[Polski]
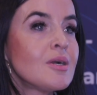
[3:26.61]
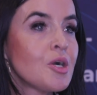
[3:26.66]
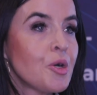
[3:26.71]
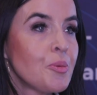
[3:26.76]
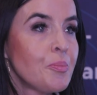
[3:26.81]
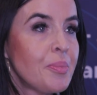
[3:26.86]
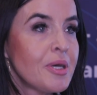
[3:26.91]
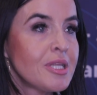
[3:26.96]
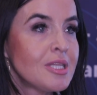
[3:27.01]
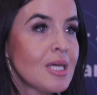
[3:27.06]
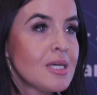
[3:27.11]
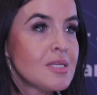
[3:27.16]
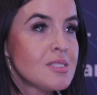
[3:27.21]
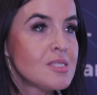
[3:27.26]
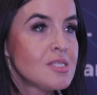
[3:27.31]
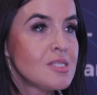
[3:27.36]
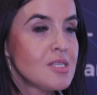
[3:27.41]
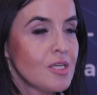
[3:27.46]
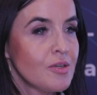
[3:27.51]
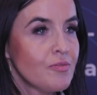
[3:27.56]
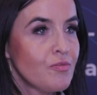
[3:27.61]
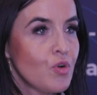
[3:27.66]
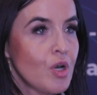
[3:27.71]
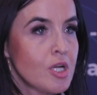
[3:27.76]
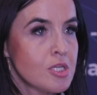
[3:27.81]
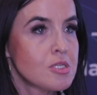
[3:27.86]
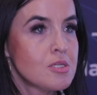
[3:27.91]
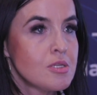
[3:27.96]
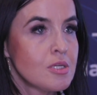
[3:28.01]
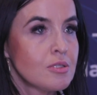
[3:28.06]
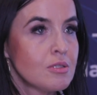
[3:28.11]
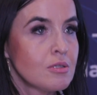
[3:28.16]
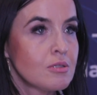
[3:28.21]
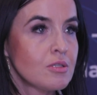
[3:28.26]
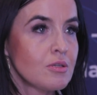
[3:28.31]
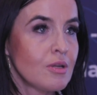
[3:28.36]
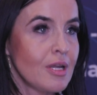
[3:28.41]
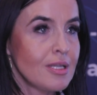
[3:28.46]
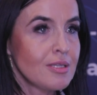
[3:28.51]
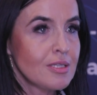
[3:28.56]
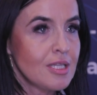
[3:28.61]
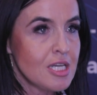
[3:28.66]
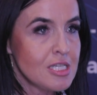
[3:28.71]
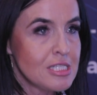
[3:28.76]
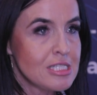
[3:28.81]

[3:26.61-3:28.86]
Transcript: kompetencji właśnie doktoranta